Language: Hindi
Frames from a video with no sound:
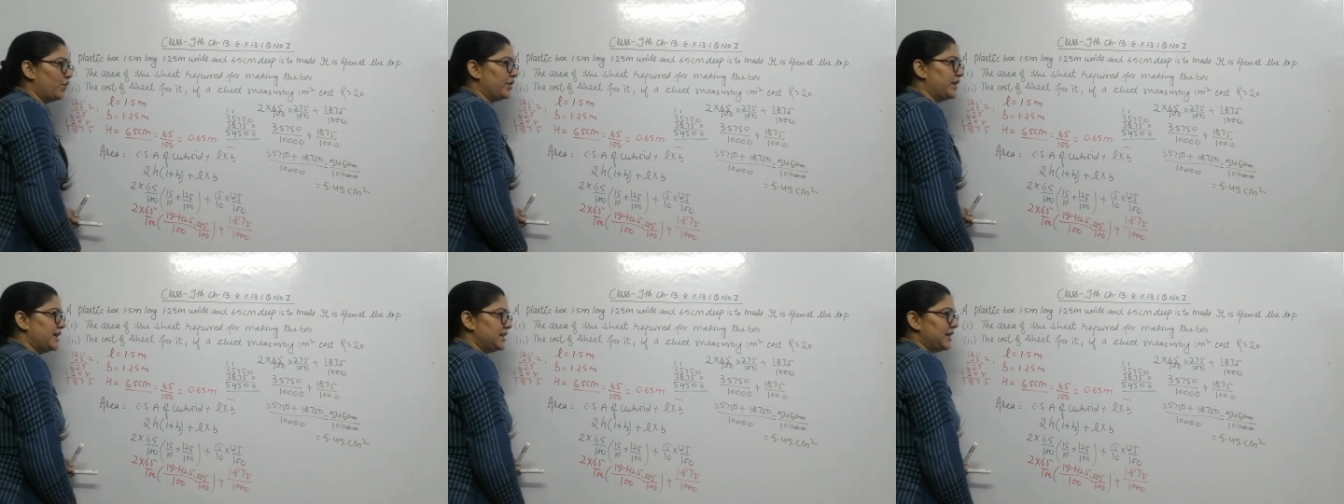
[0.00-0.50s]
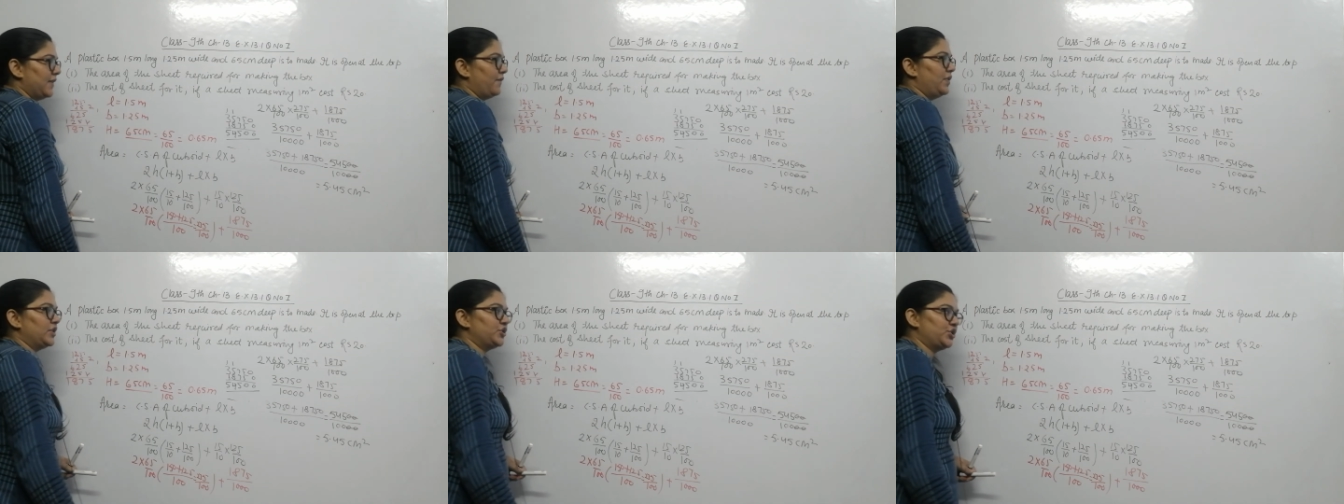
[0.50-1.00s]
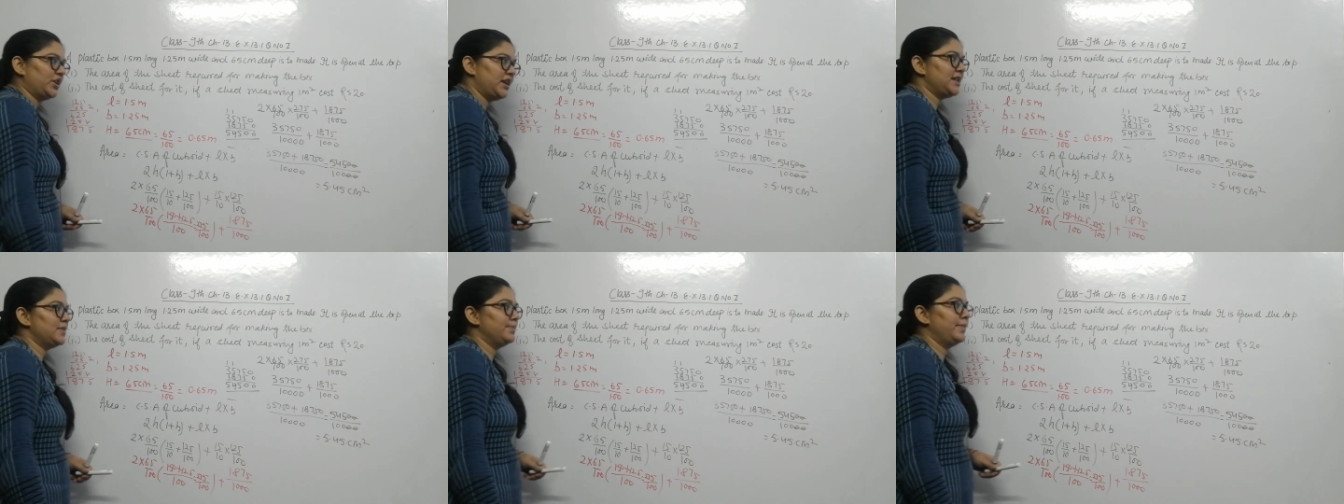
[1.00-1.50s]
फॉर ईट इफ द
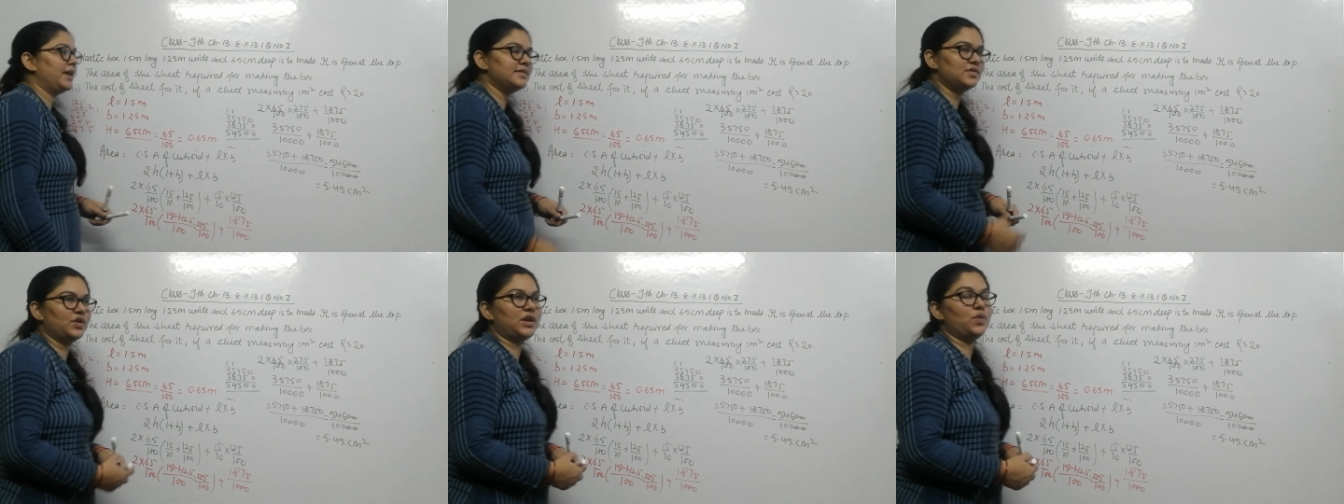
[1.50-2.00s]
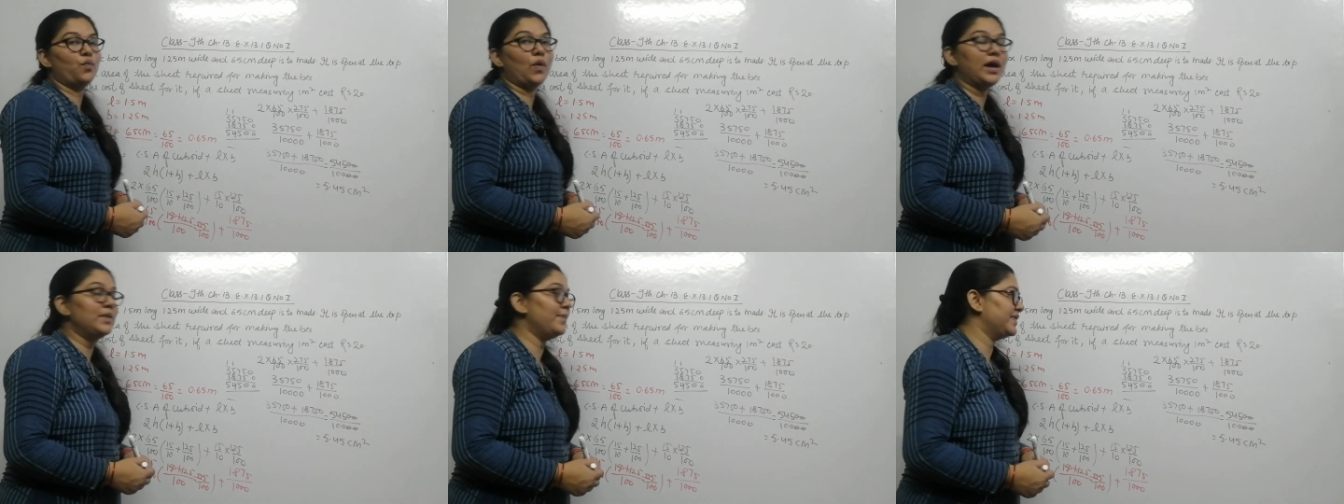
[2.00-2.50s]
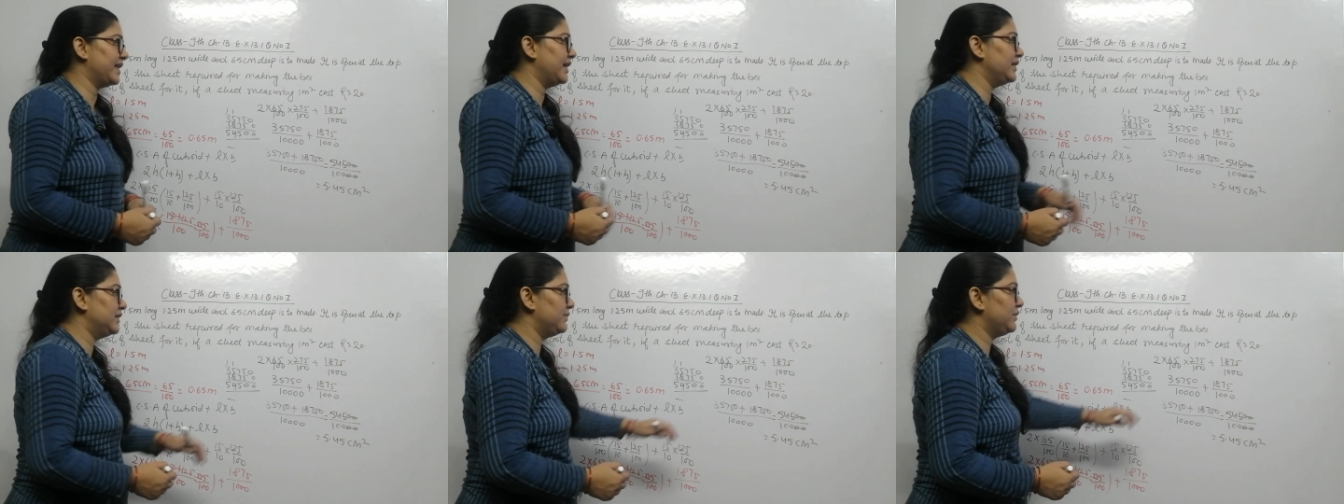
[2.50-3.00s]
शीट मेजरिंग वन
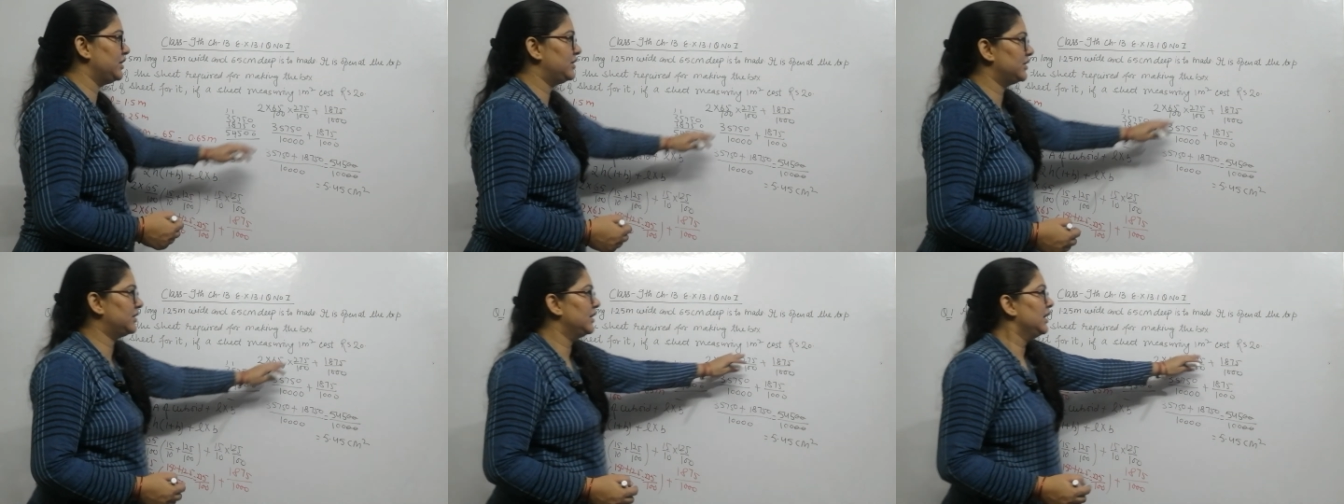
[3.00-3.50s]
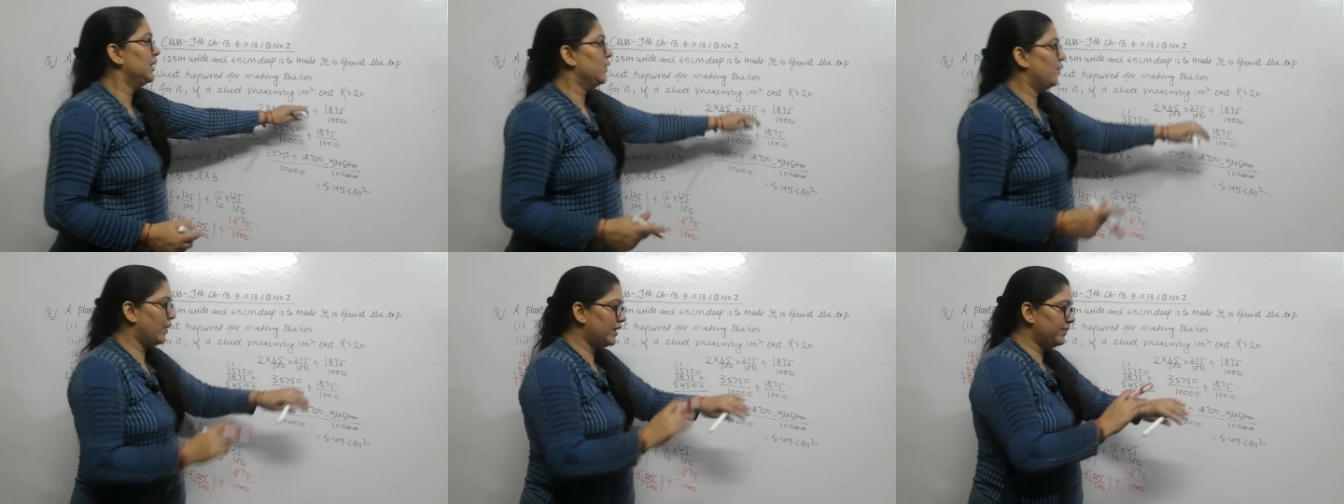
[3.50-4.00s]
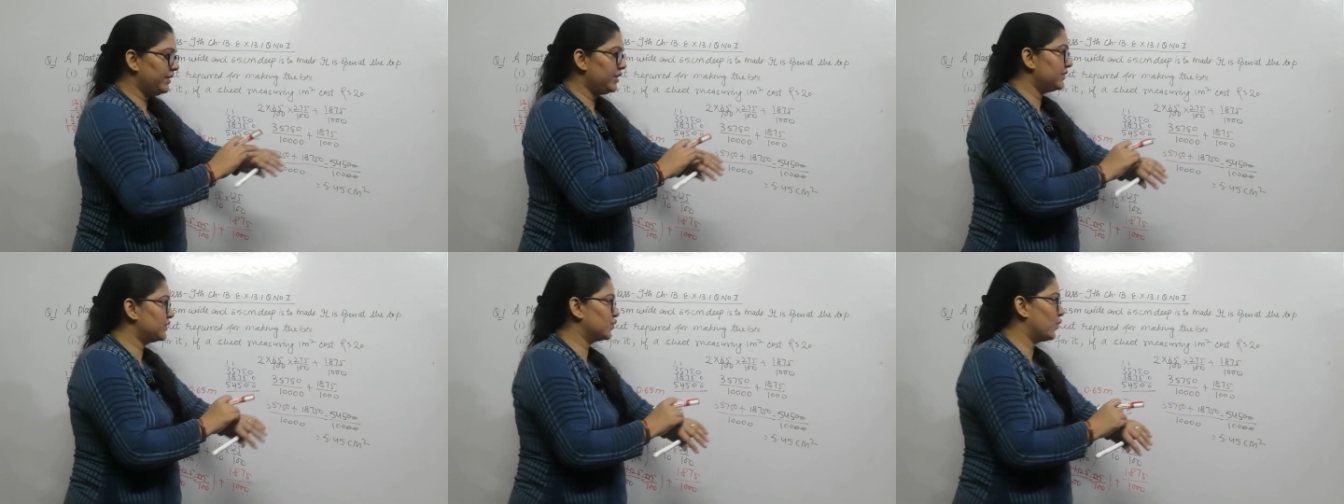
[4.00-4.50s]
सेंटीमीटर वन
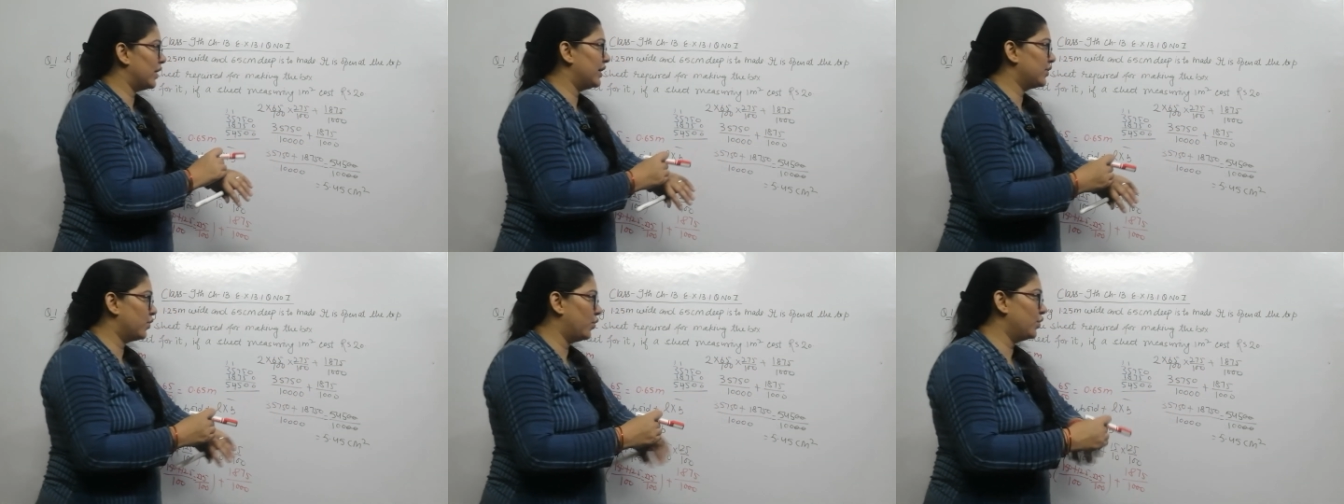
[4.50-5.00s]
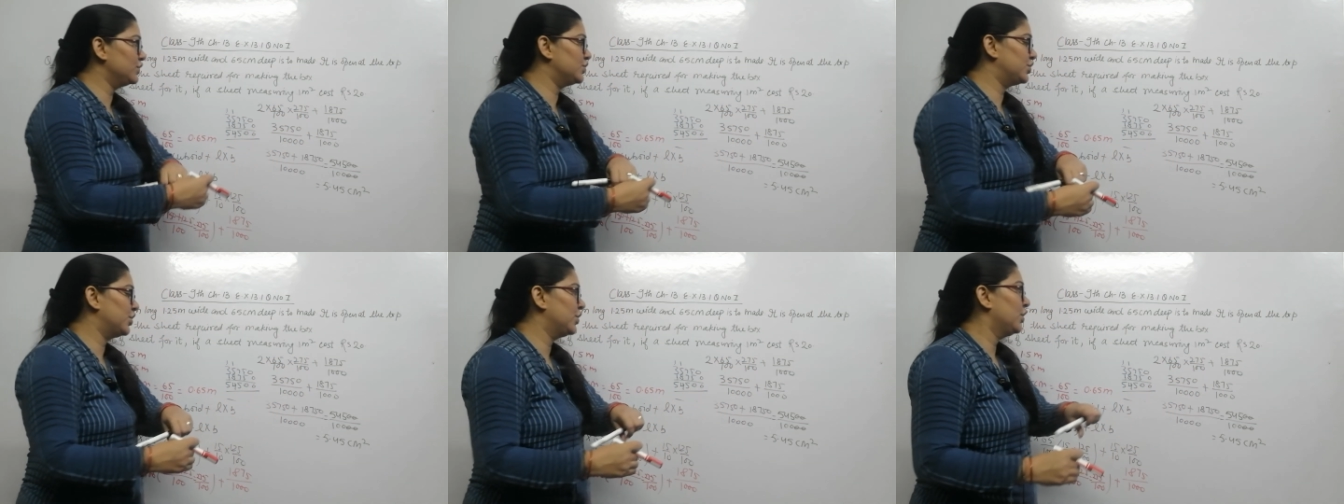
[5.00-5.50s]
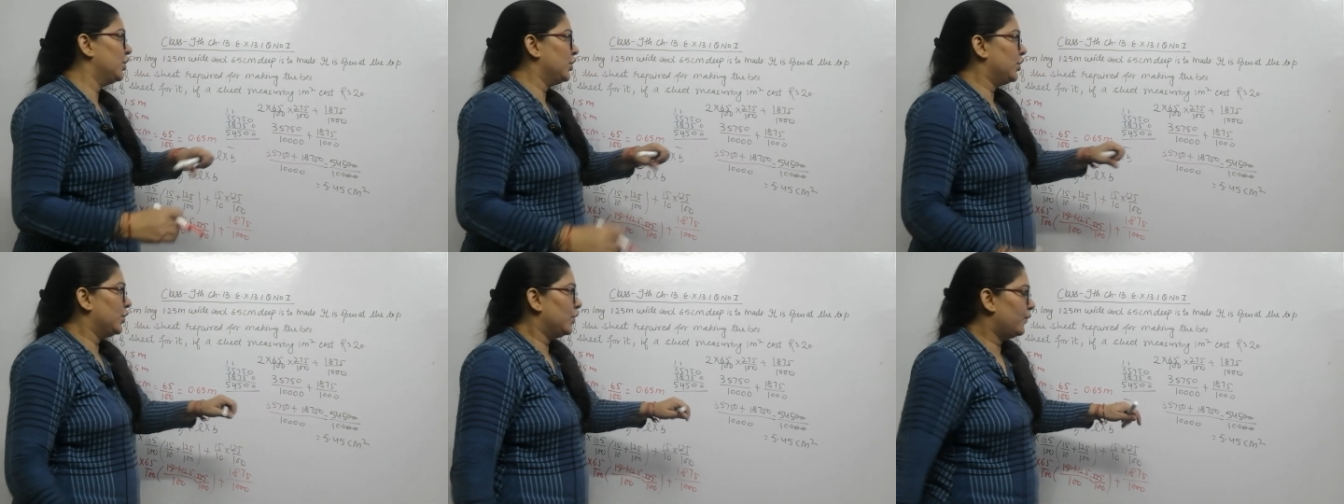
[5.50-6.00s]
मीटर स्क्वायर कोस्ट
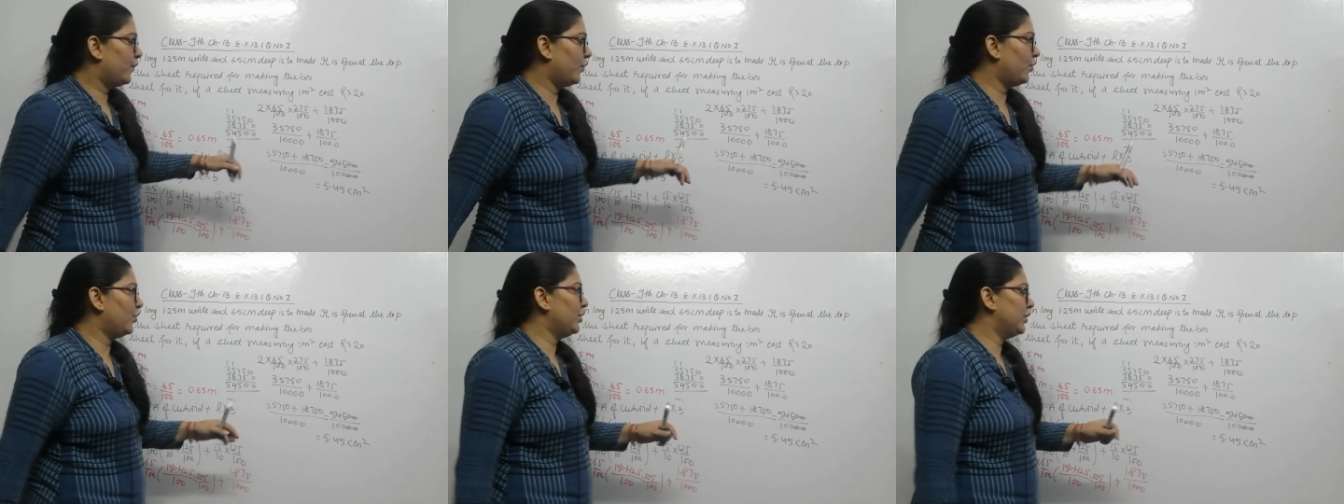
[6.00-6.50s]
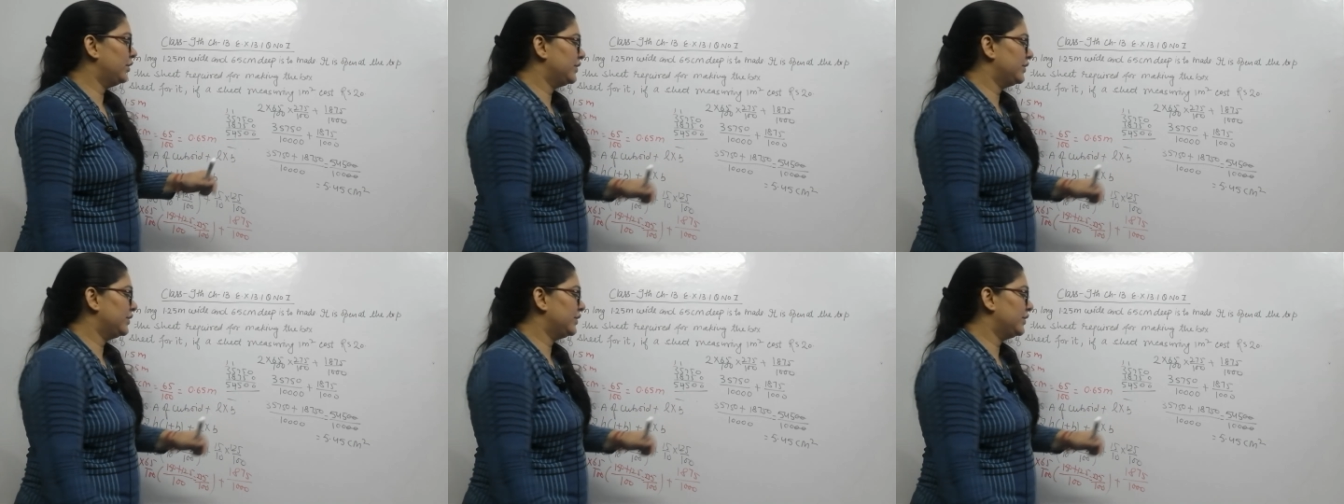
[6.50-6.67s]
फोर